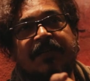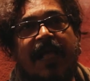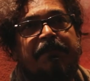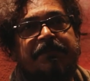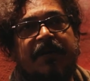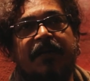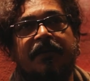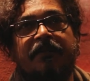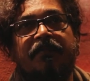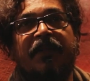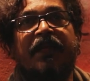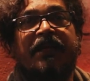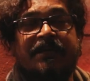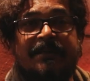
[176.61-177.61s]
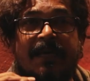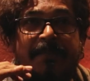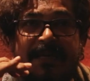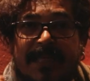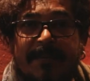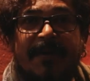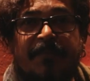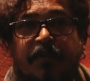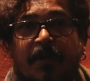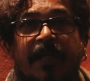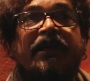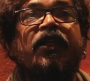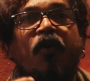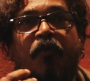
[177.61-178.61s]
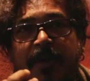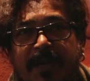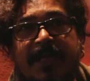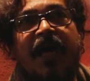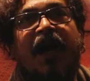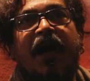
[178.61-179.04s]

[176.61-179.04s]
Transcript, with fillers: স্কাল্পচার সেই ভেদাভেদ ভুলে নিউ মিডিয়া